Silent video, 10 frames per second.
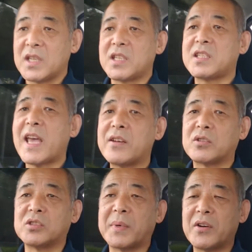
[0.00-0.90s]
1台の
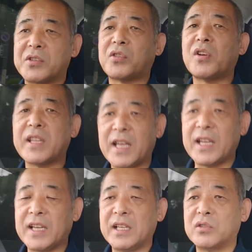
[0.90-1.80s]
車を1人
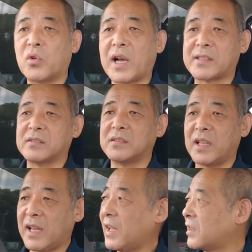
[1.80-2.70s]
で動かすん
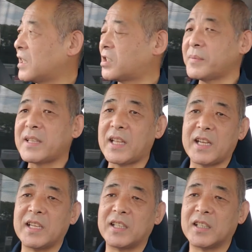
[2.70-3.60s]
でねで全て
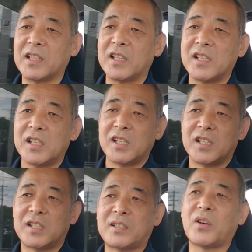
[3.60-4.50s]
ね
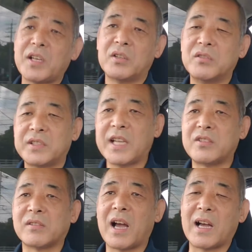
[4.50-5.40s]
1人の運
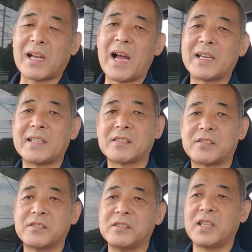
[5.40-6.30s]
転手が完
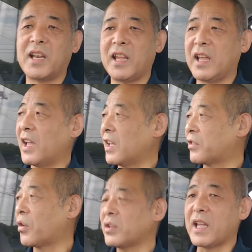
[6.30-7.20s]
結するんでね
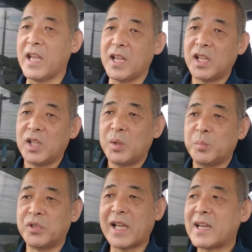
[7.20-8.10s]
そこで
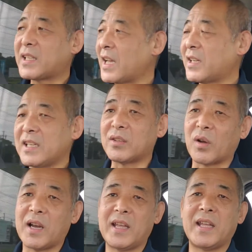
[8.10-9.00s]
無断欠勤
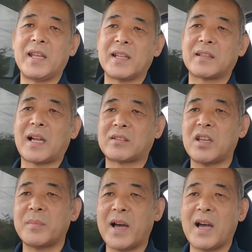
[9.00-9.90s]
とかね
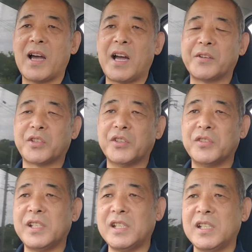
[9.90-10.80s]
例えばあの
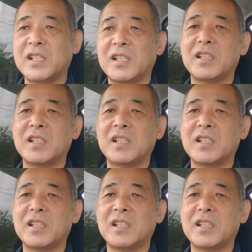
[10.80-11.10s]
急に